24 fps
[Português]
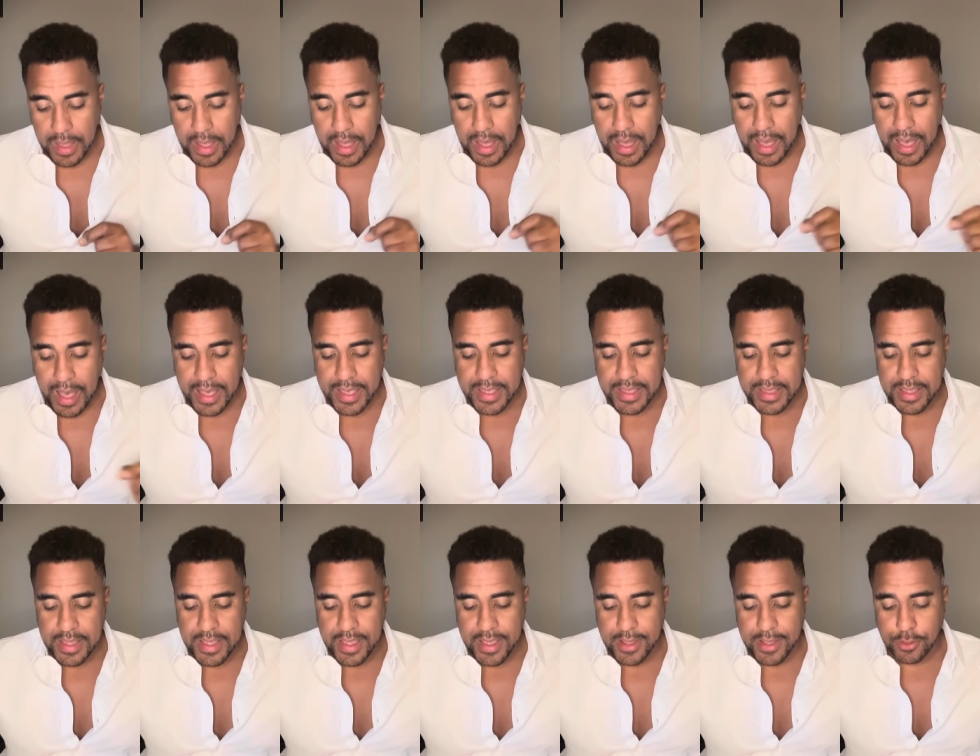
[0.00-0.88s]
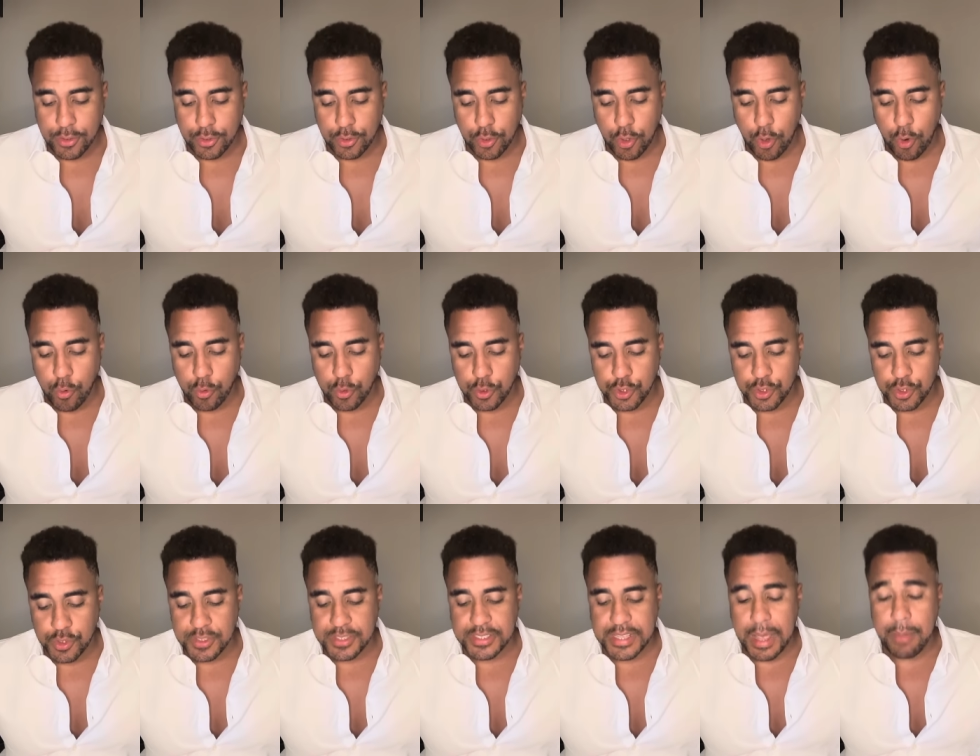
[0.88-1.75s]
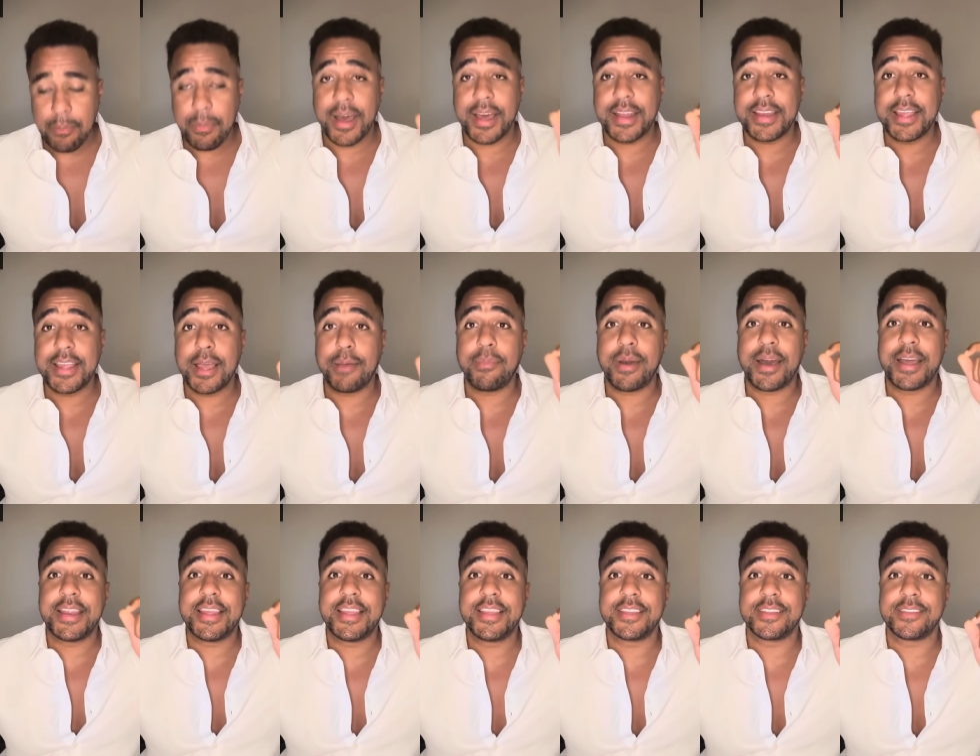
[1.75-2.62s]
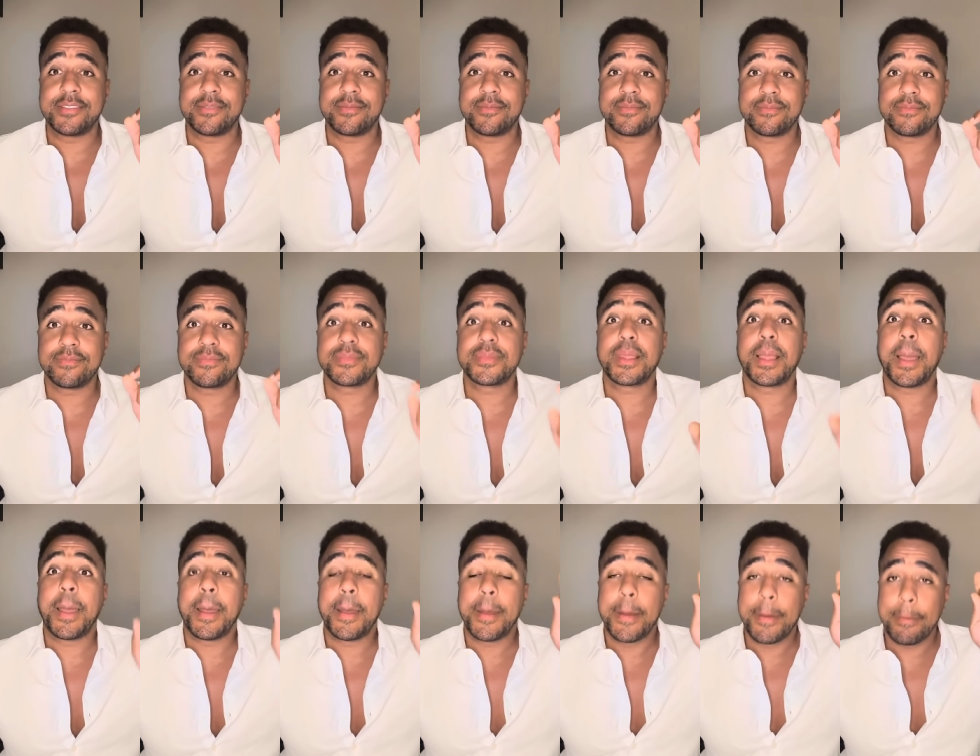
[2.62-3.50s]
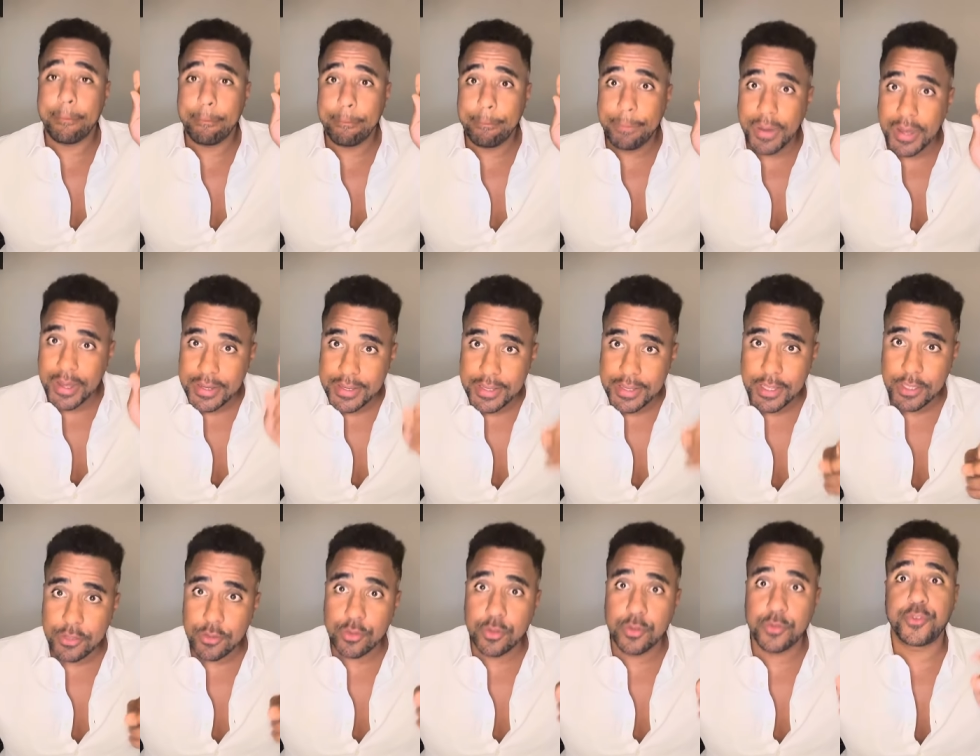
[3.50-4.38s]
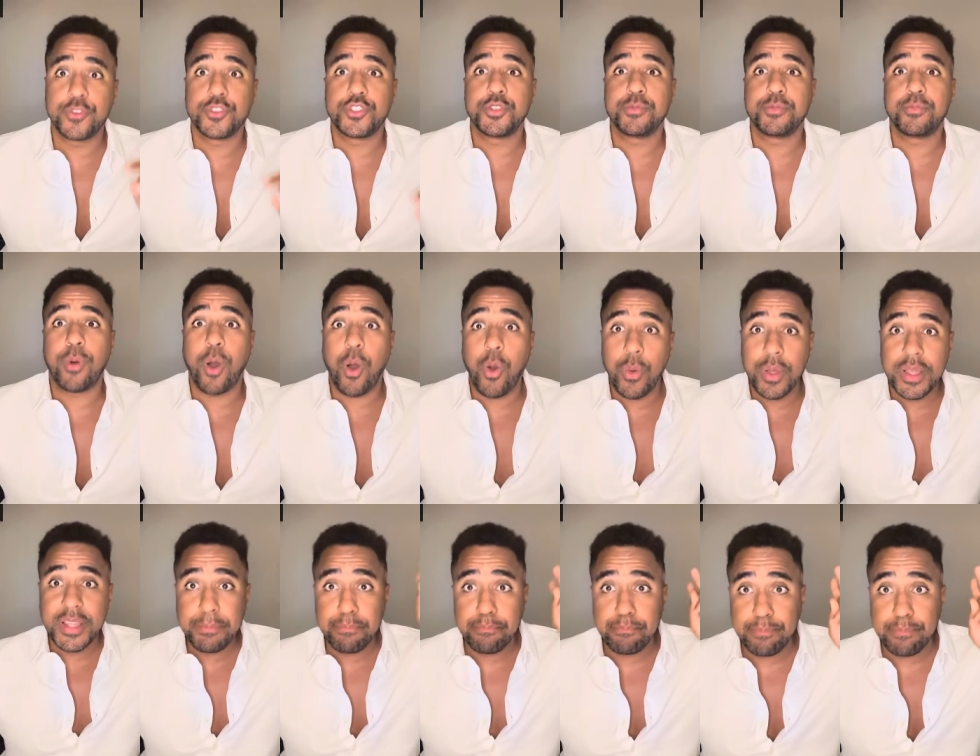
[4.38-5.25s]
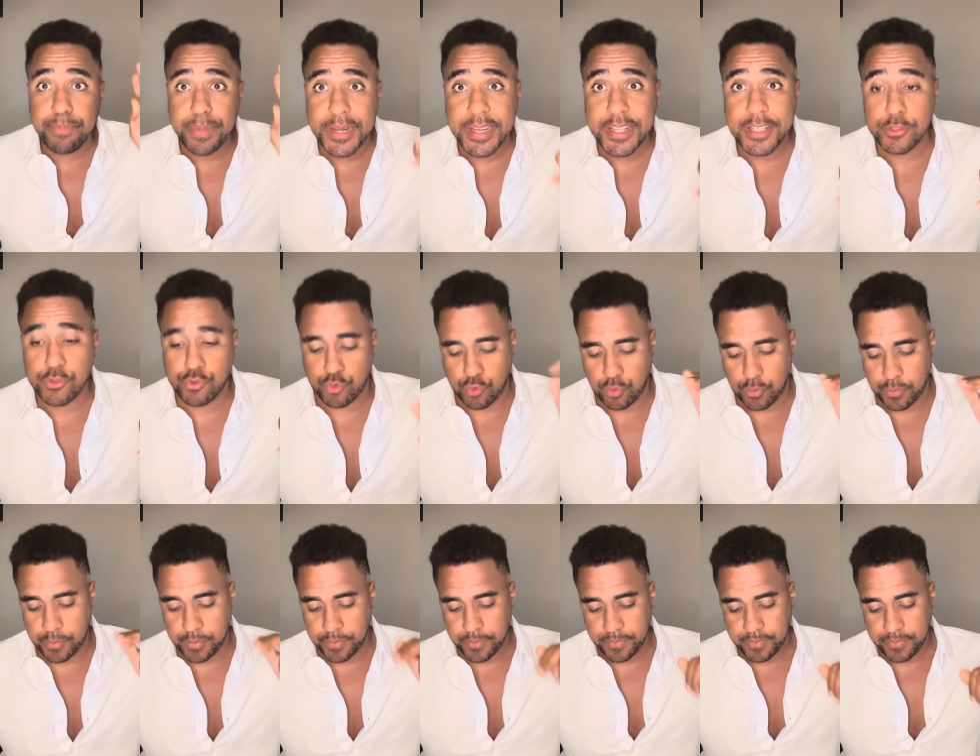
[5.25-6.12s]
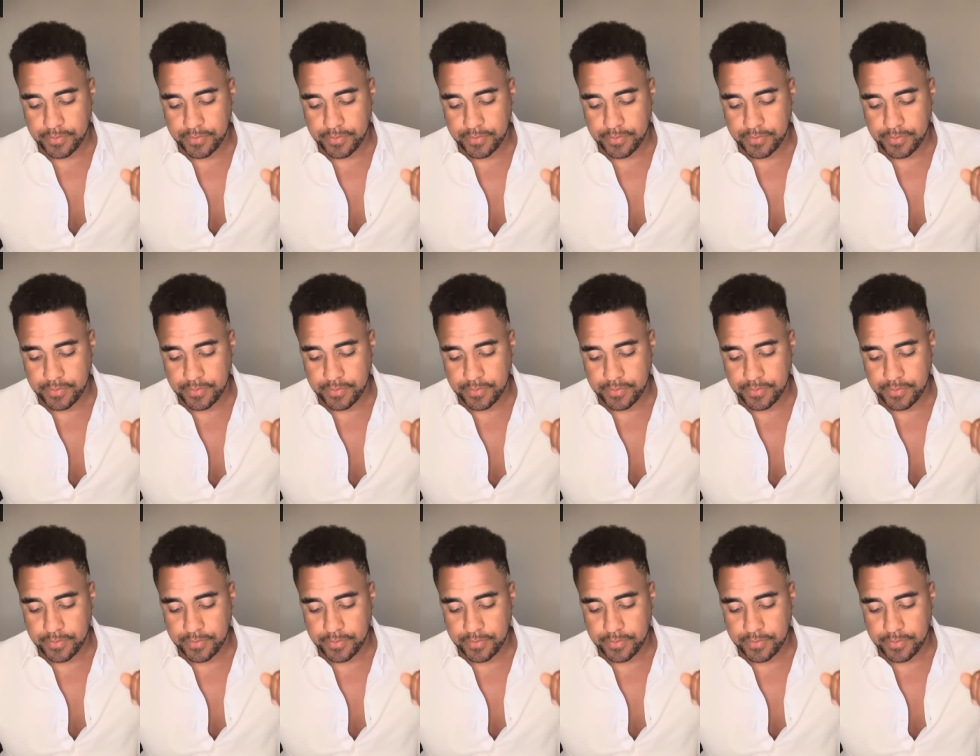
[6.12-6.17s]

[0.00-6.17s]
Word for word: Aí entrou o José Maria Marim, banido do futebol e preso.